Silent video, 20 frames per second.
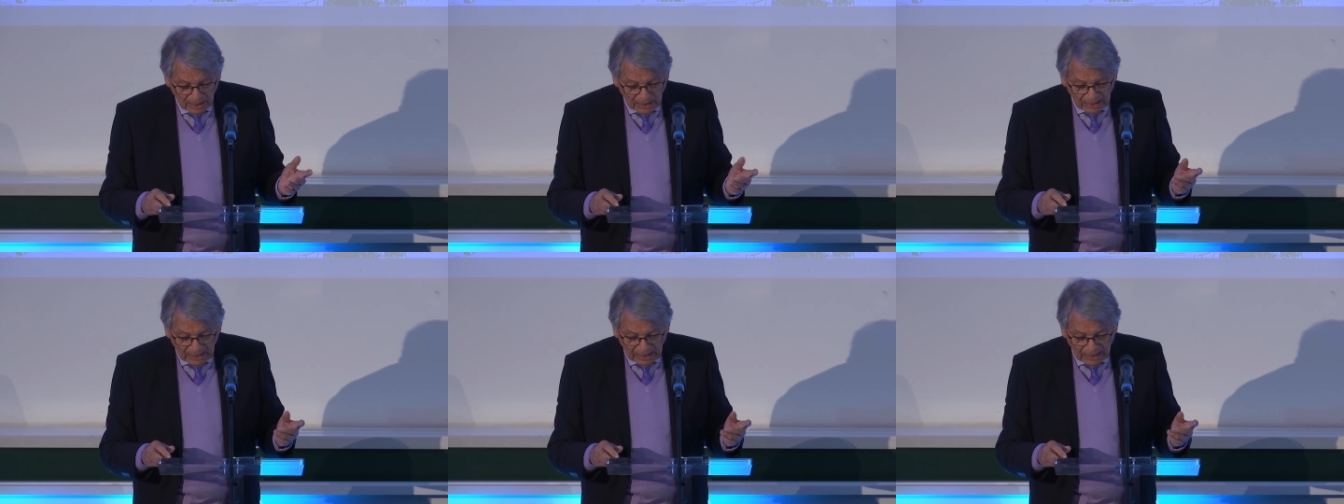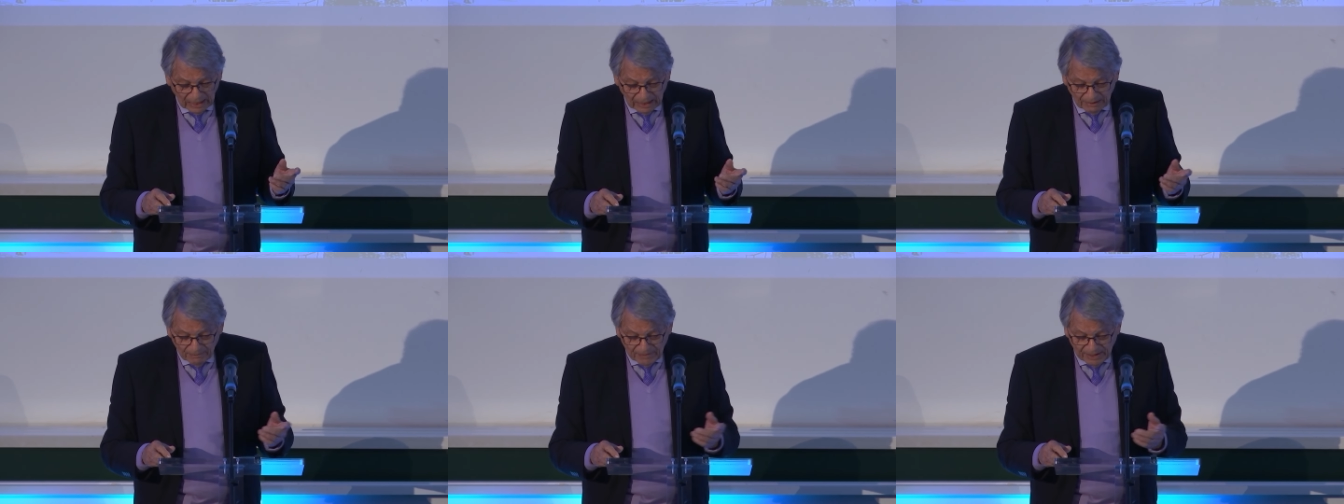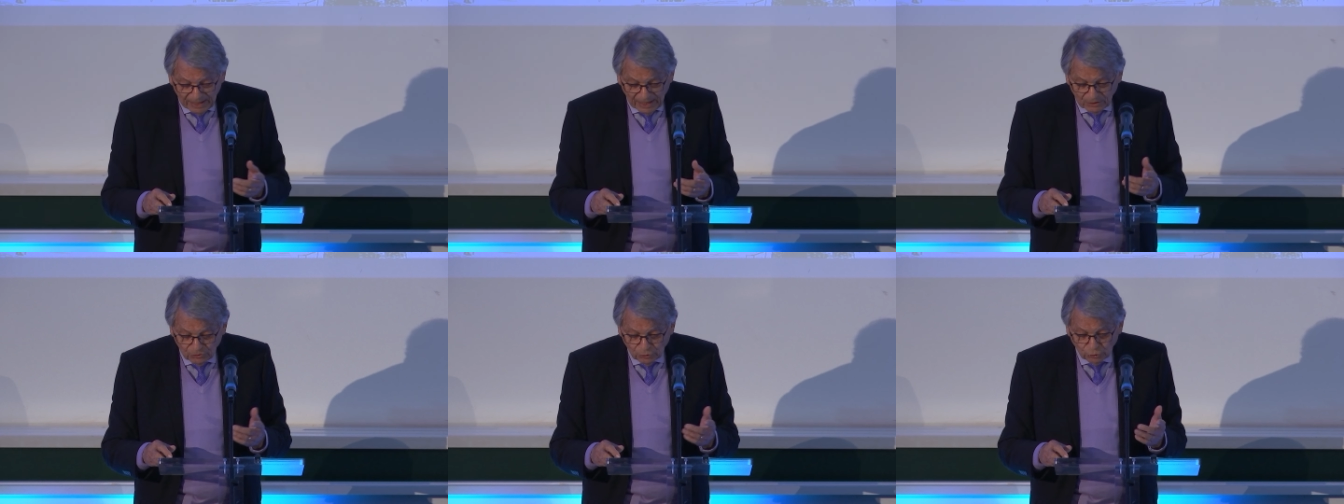mais
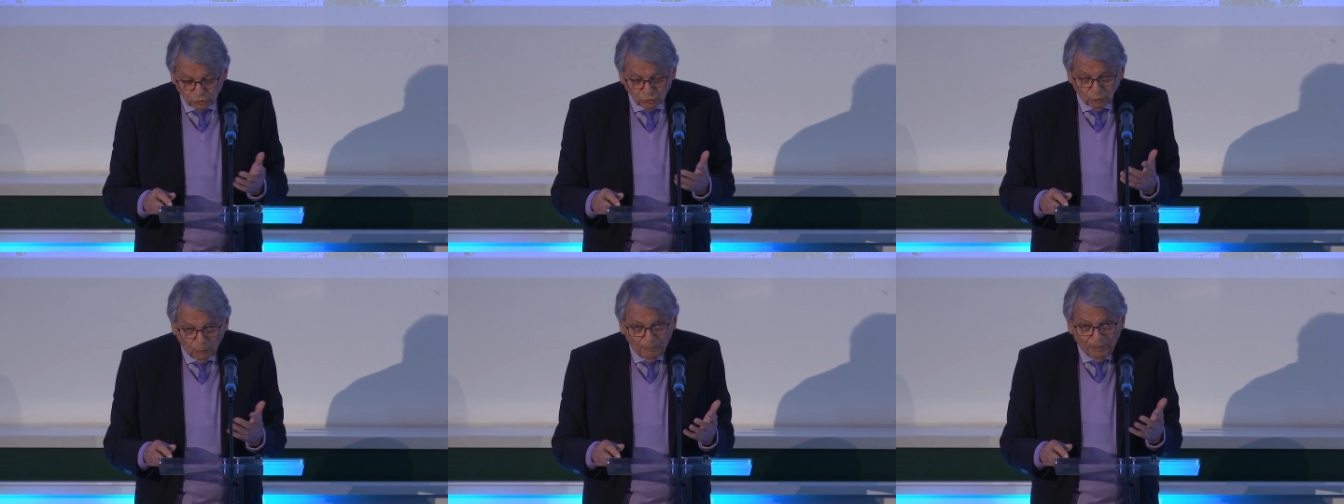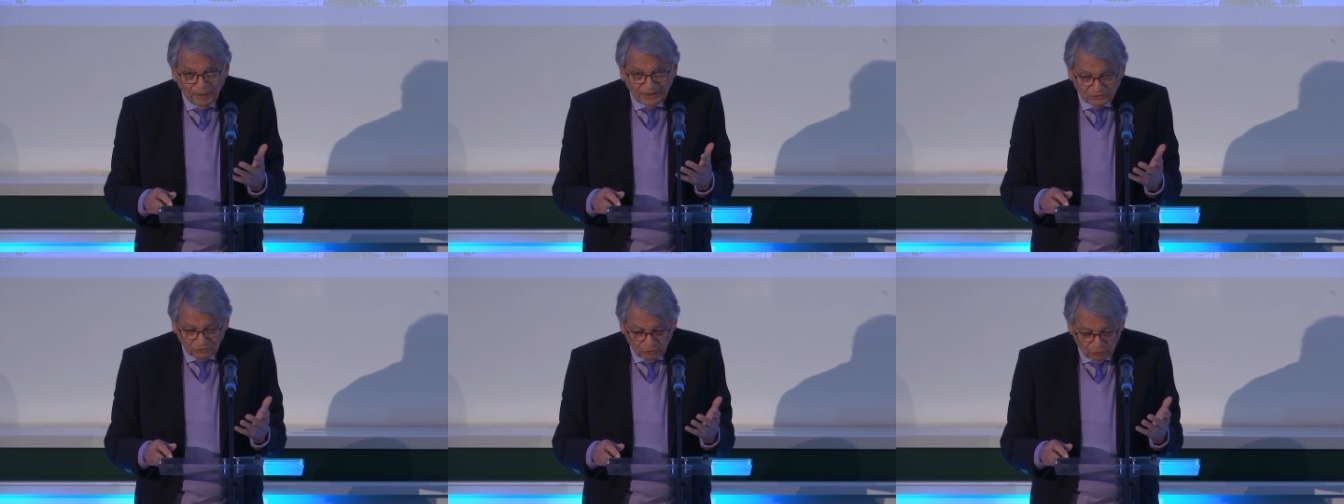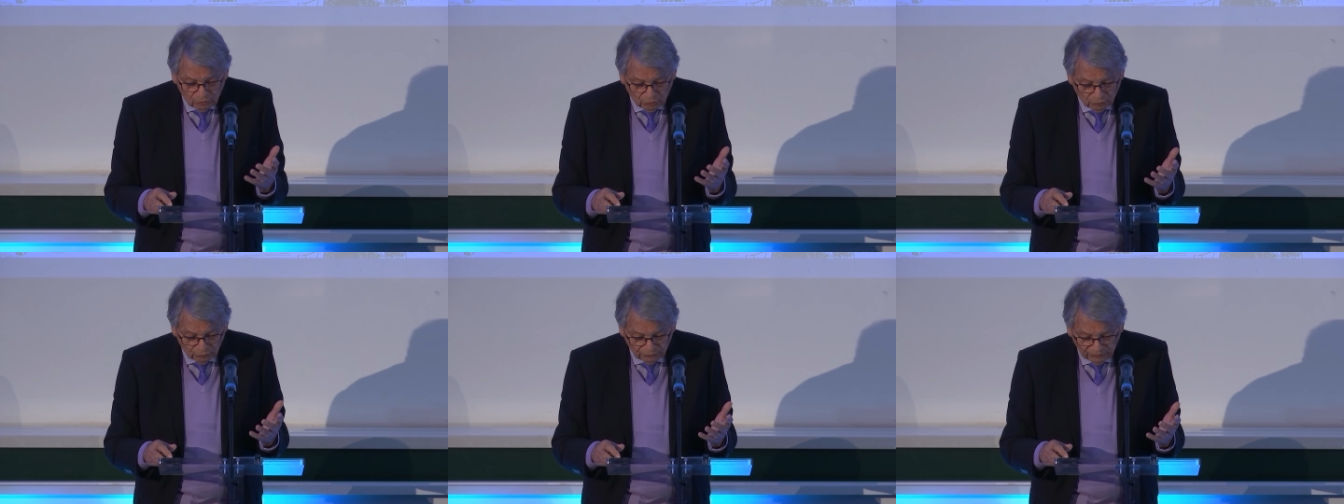elles ne sont pas
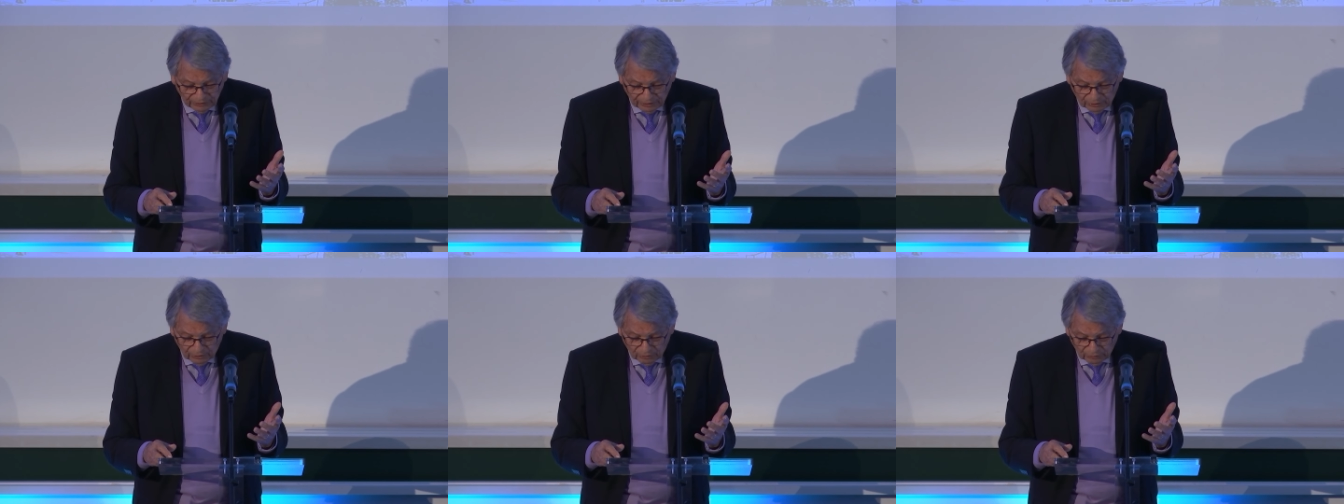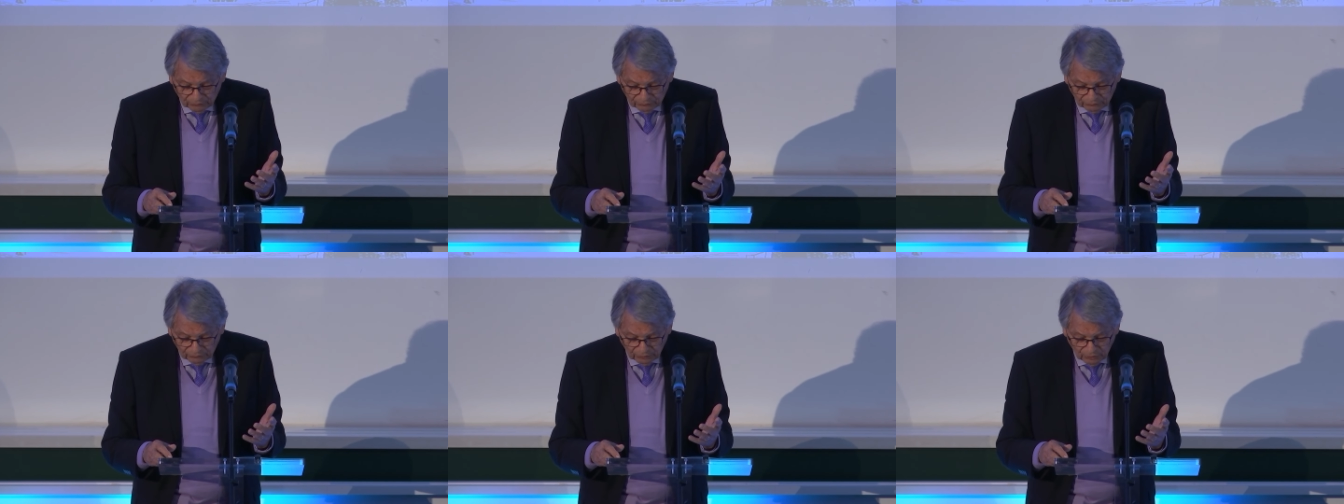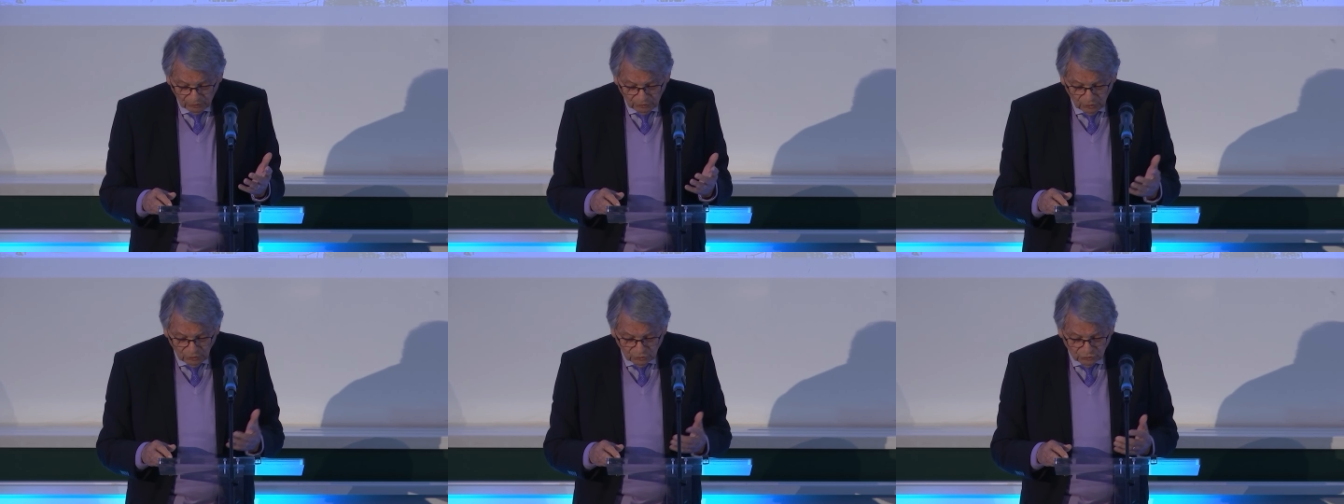sans conséquences
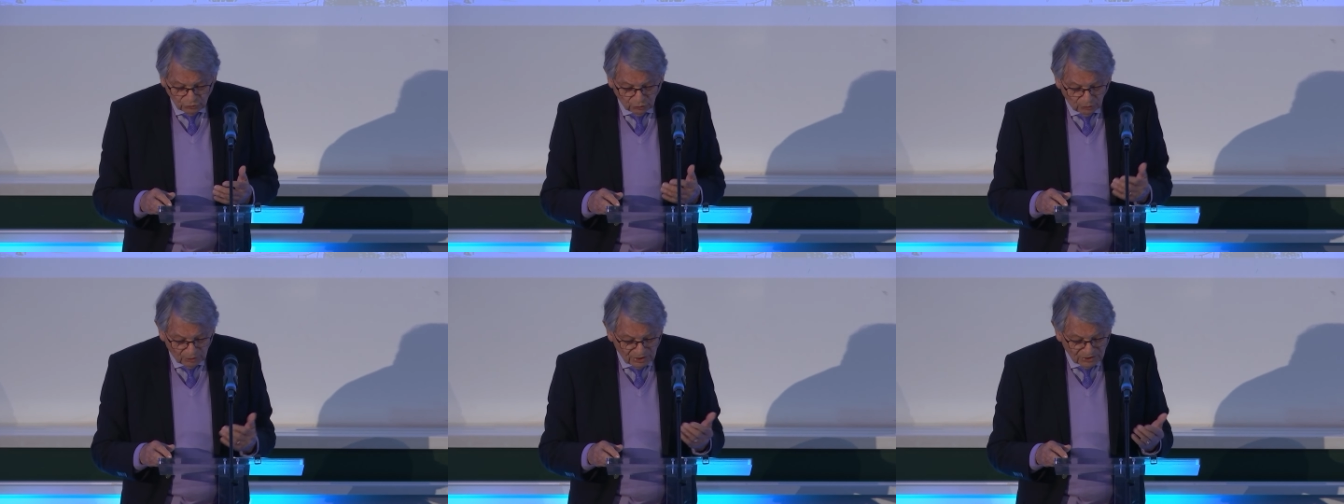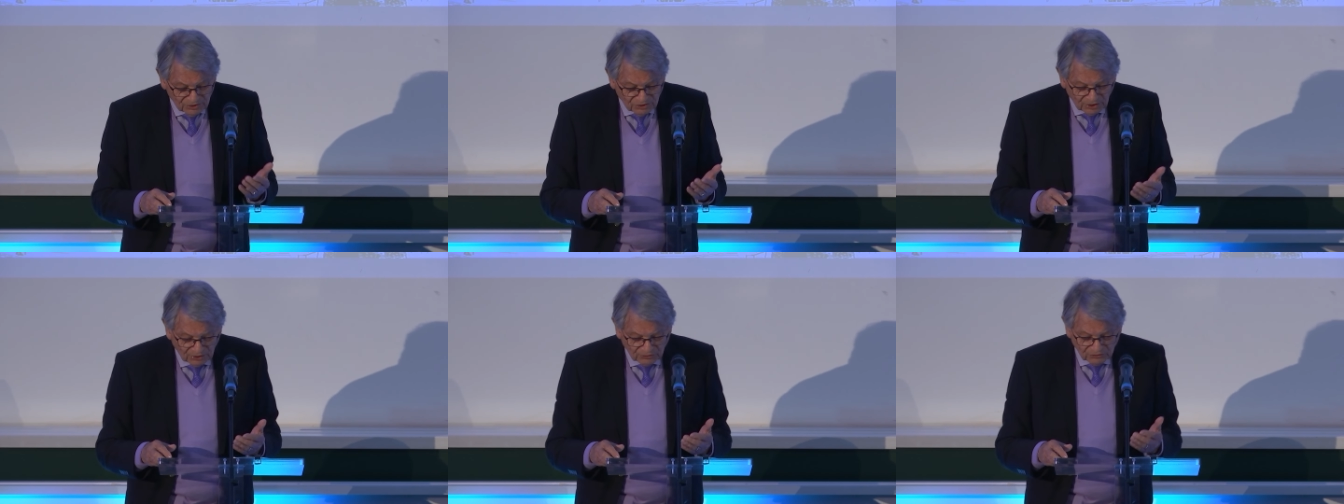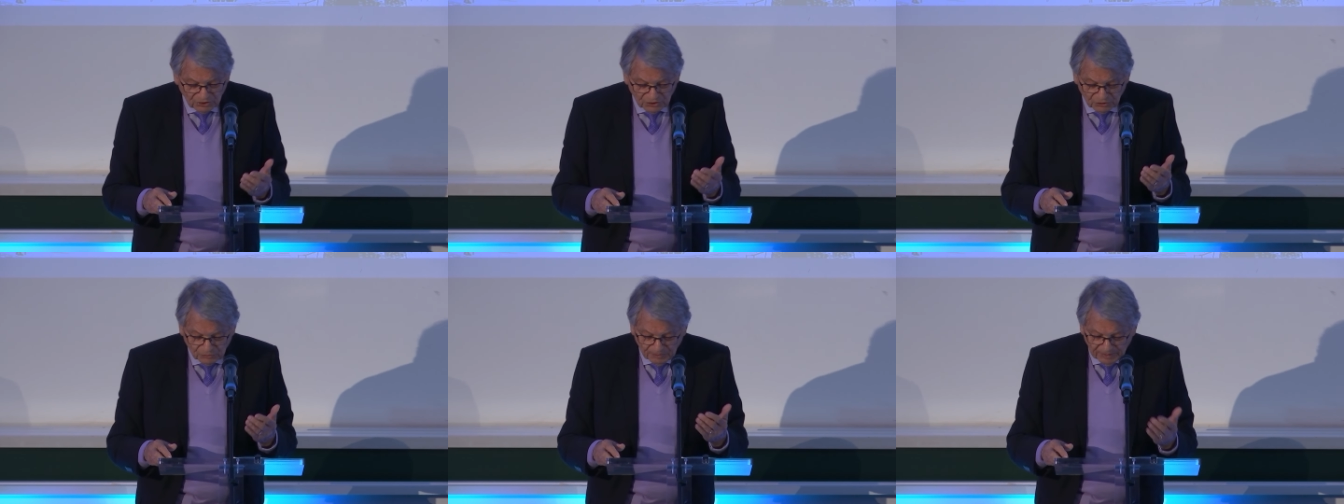sur
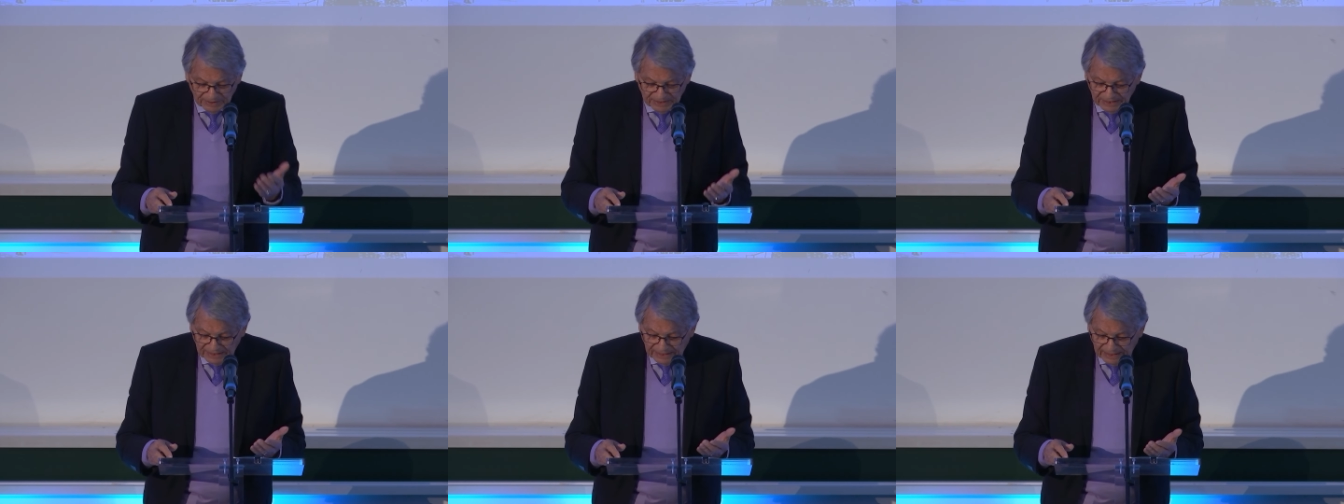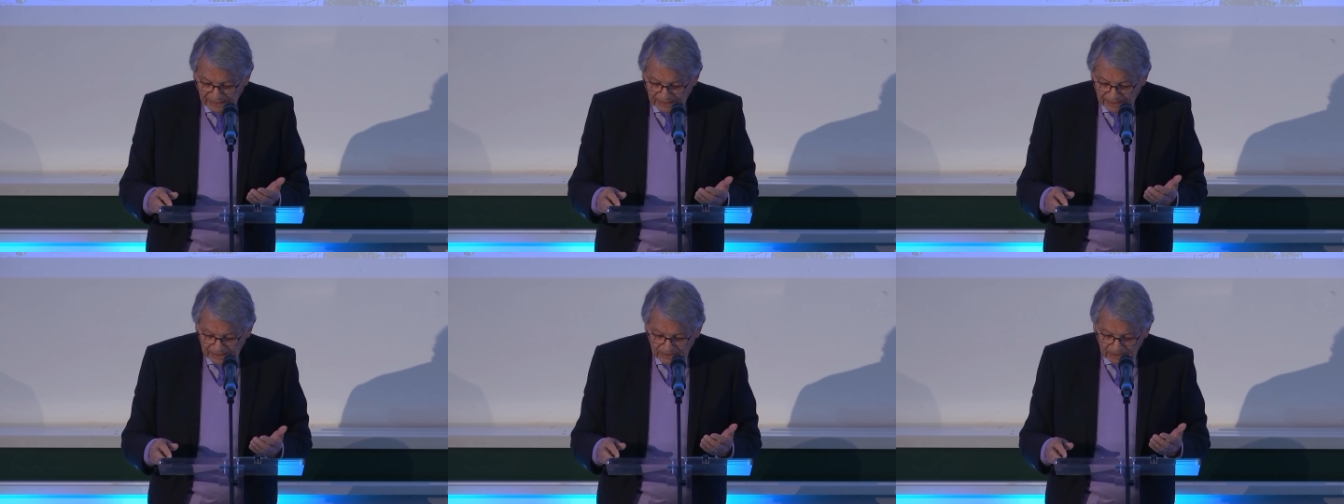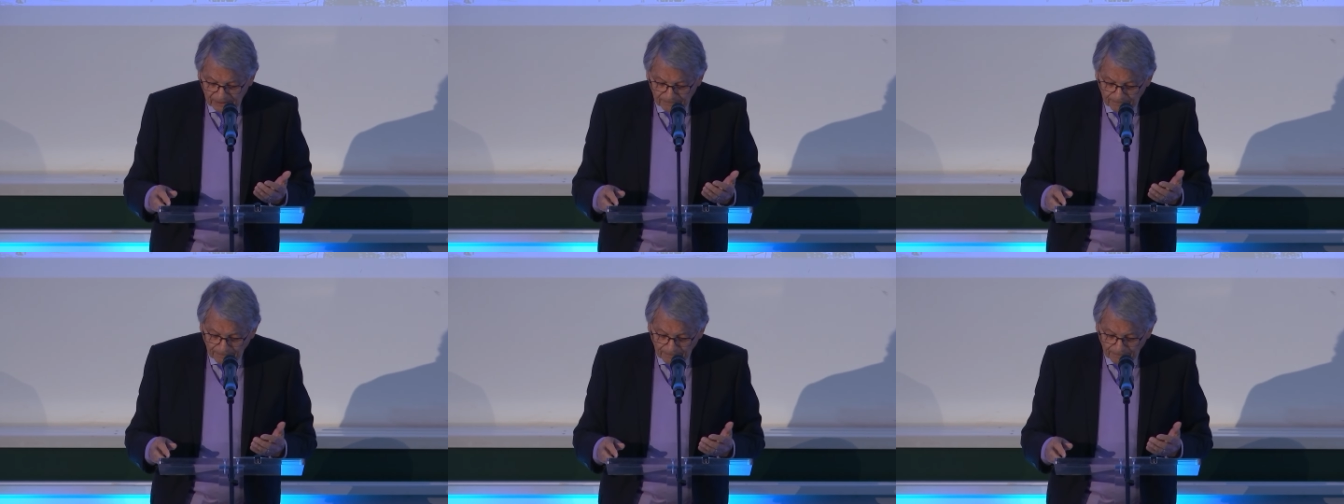l'exercice médical.